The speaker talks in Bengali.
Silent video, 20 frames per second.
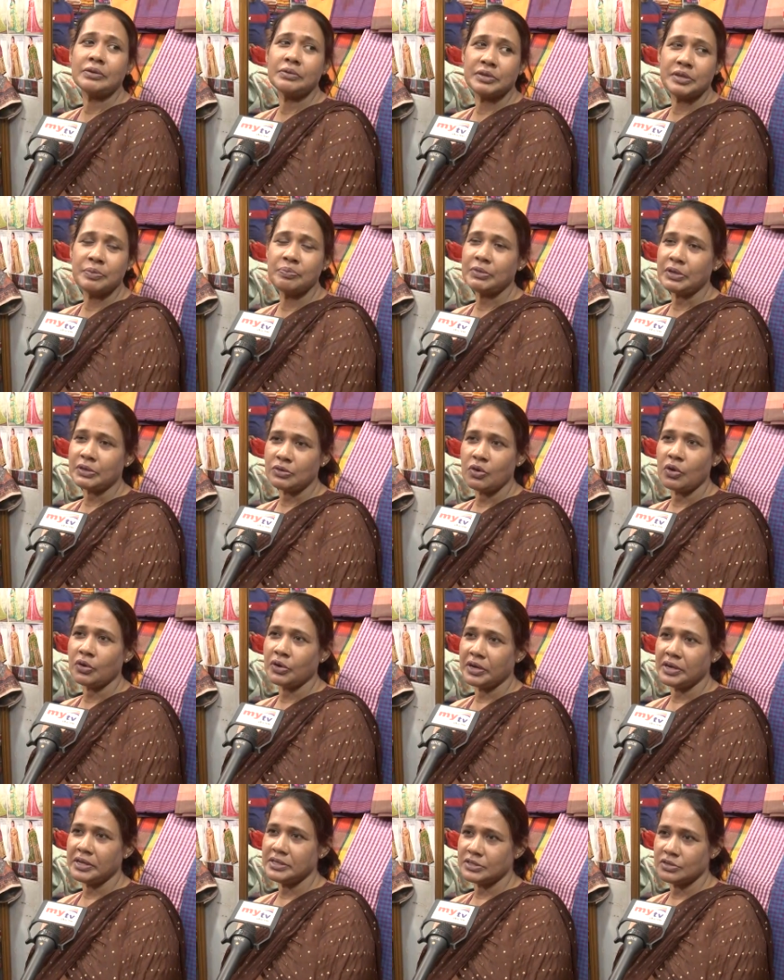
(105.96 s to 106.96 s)
টিমটা তো
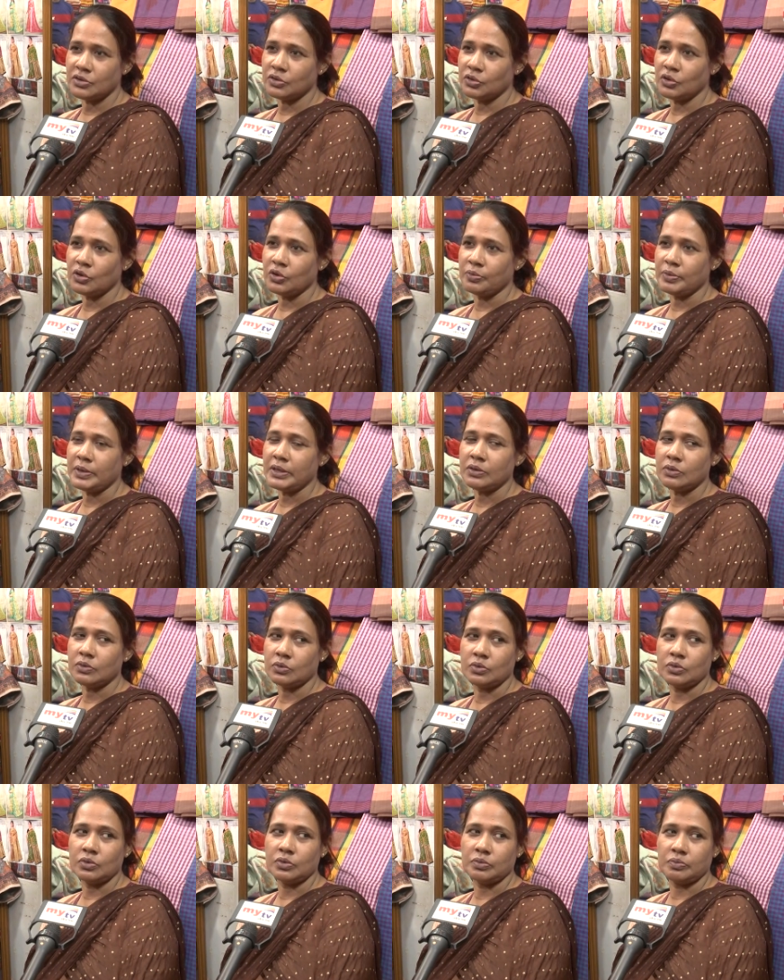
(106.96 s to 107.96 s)
অর্গানাইজড হতে হবে
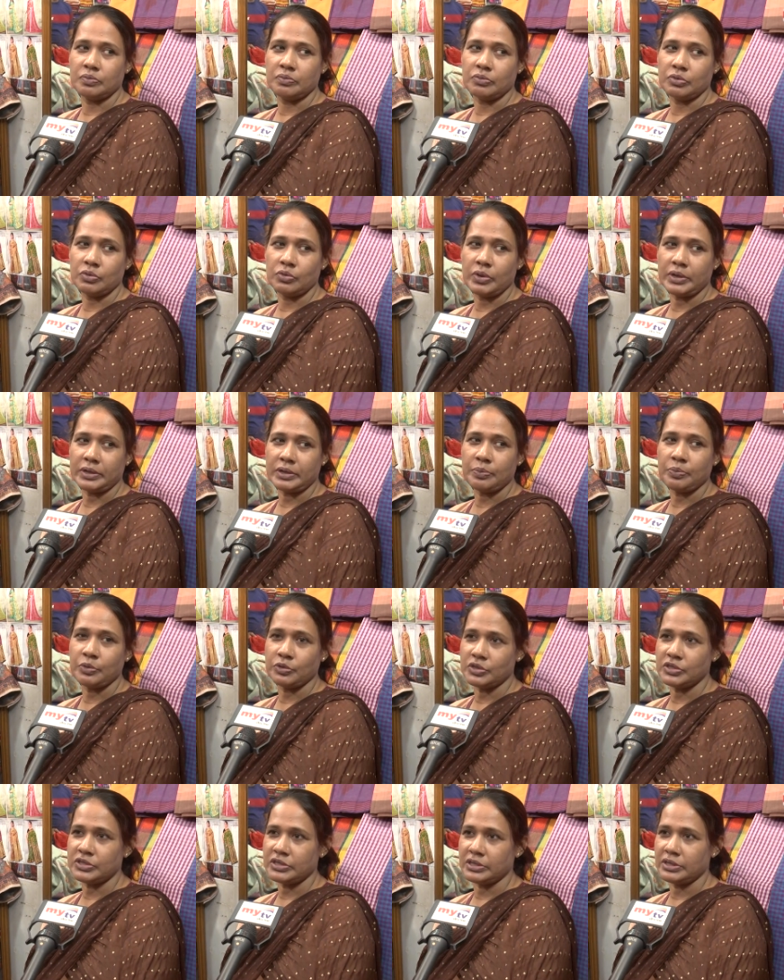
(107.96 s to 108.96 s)
কোনো কোনো একটা
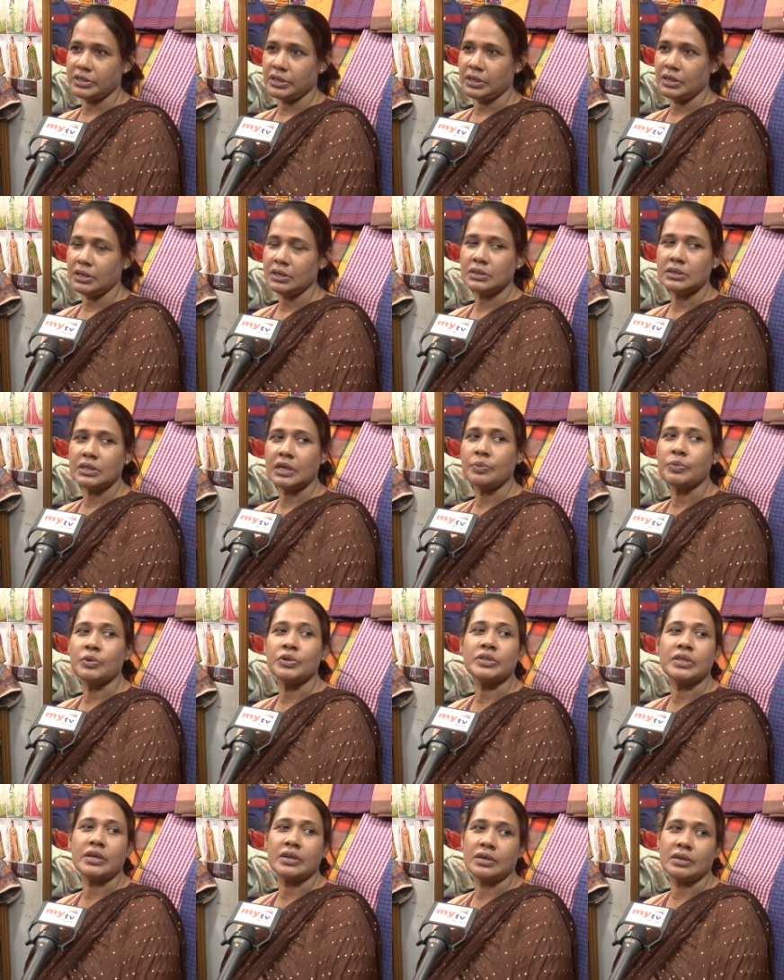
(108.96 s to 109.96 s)
প্রতিষ্ঠান থেকে
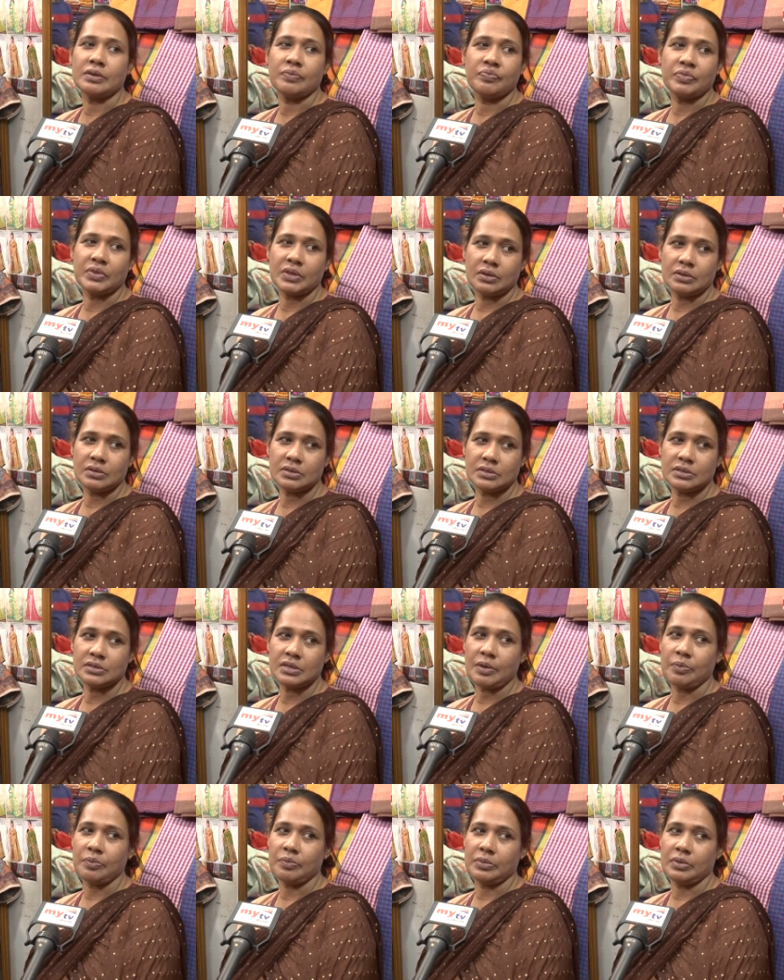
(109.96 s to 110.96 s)
তারপরে তারা
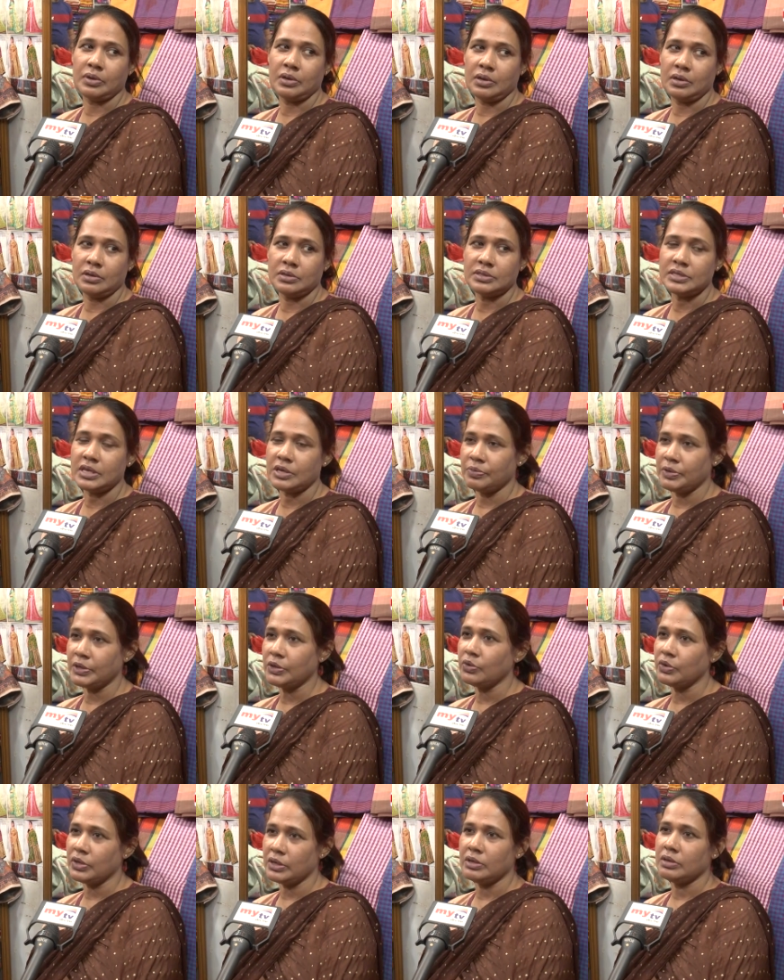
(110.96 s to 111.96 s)
সাব সার্ভে
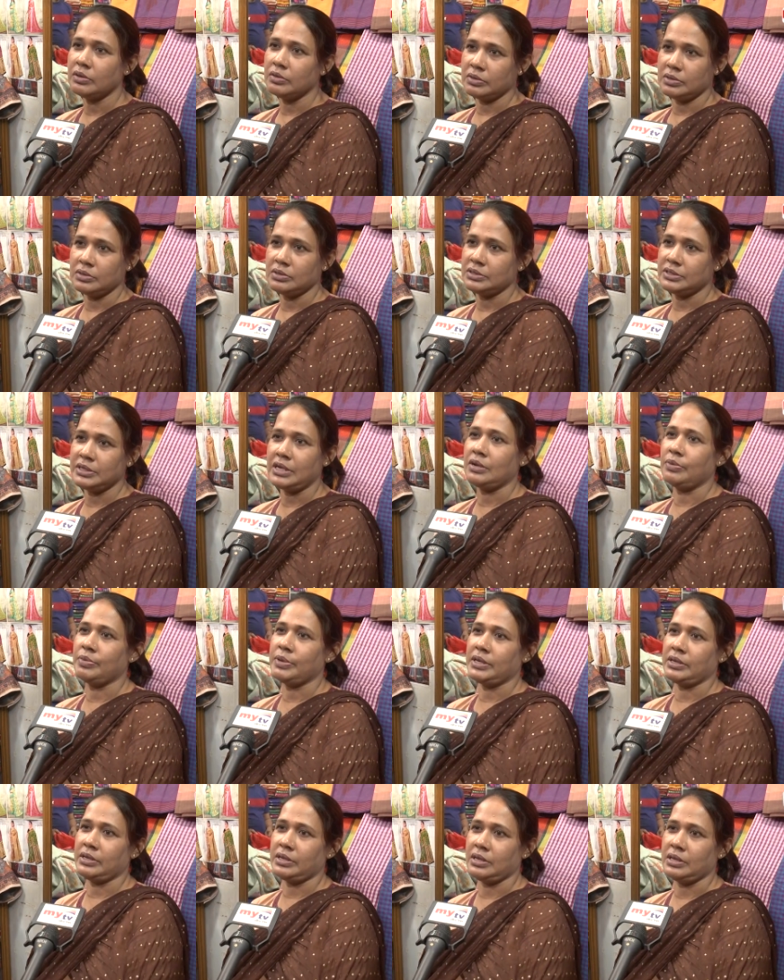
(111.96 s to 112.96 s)
করে জানাবে
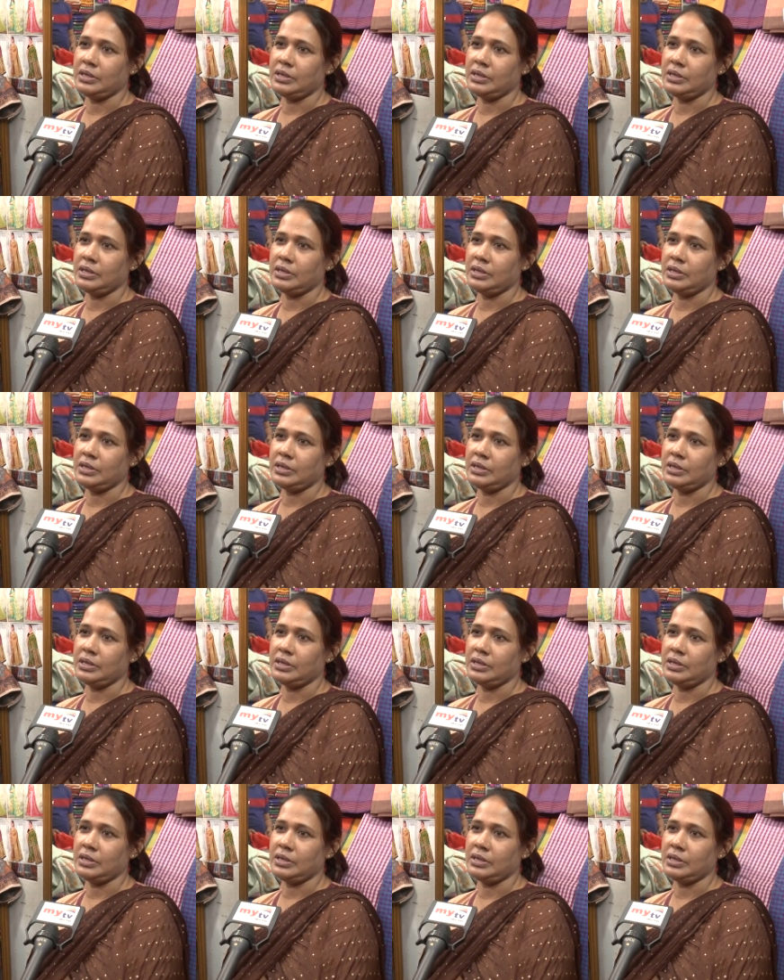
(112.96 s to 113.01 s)
আর কি